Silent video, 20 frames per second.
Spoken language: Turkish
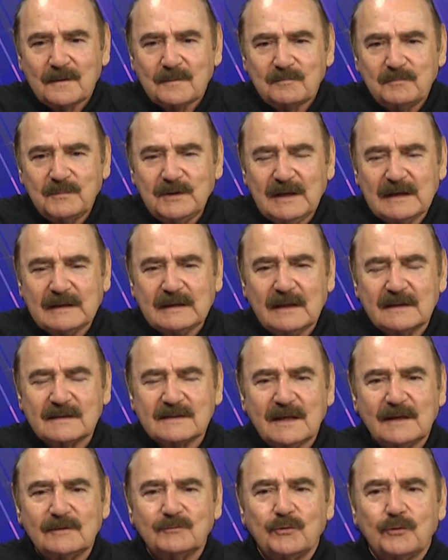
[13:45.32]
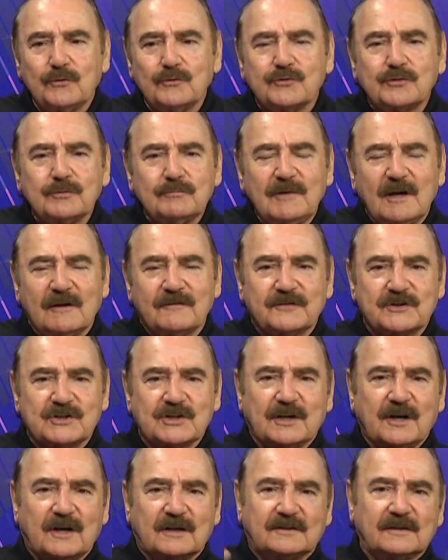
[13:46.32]
Bir de kentsel dönüşüm lafı
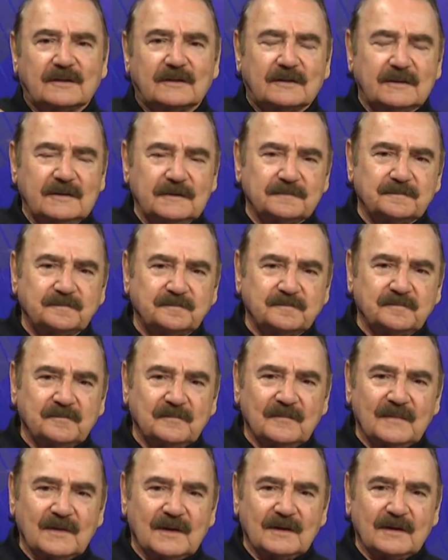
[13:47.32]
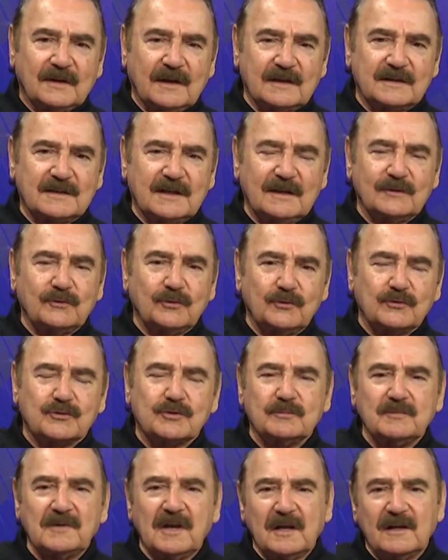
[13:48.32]
çıkartıldı. Kentsel
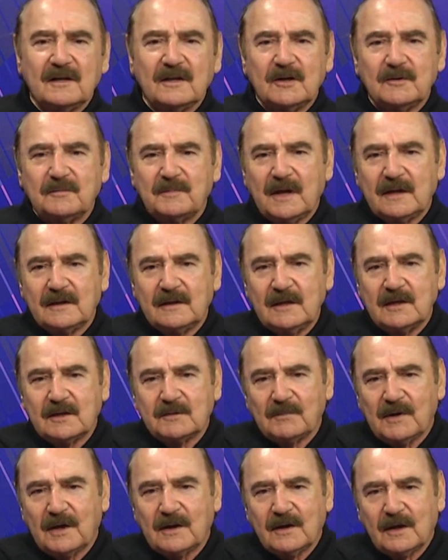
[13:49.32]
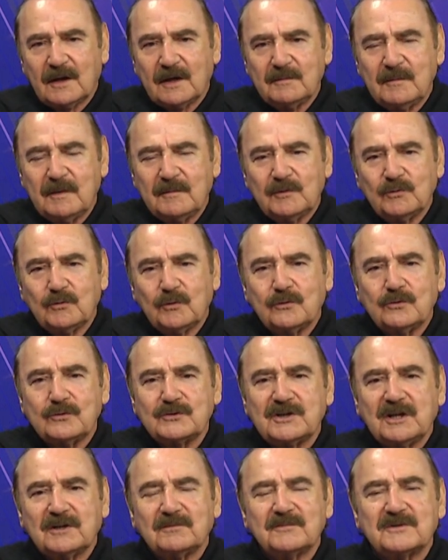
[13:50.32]
dönüşümle ilgili ben ilk makalemi
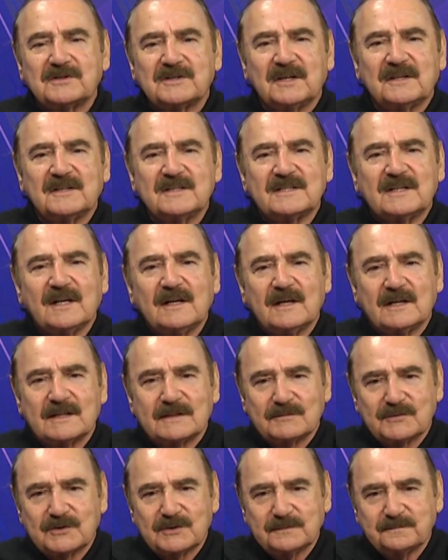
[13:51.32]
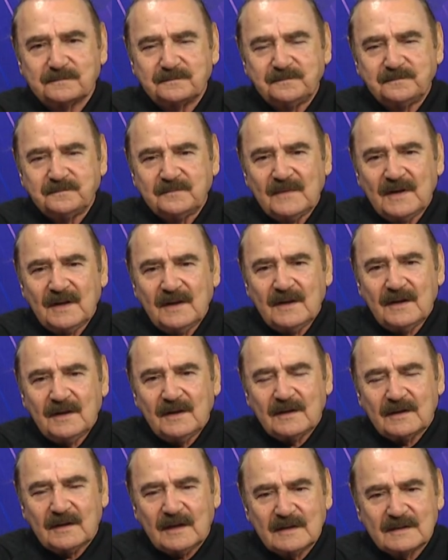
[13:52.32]
1978'de yazmışım.
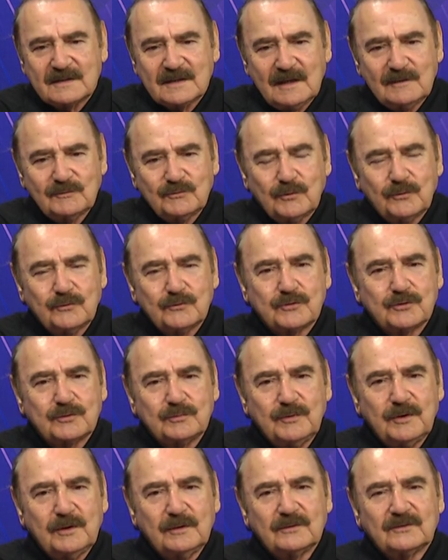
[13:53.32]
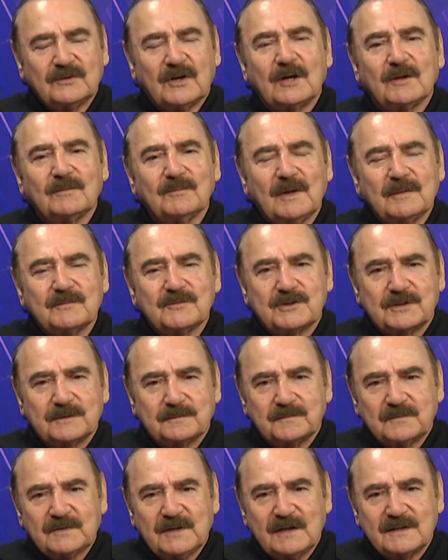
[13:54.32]
Kentsel dönüşümü tanımlamışım.
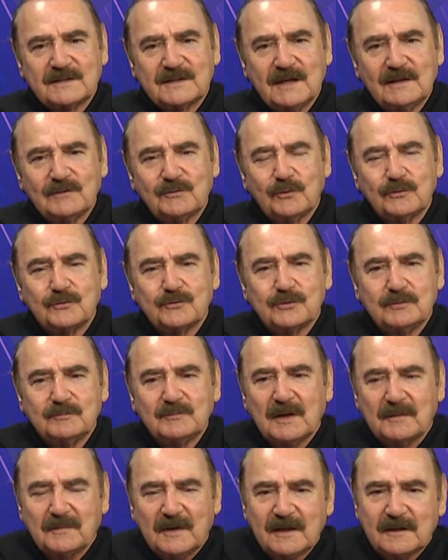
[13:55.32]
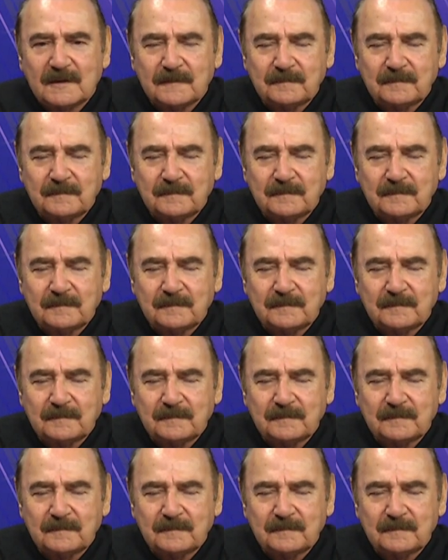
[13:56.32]
Kentsel dönüşüm demek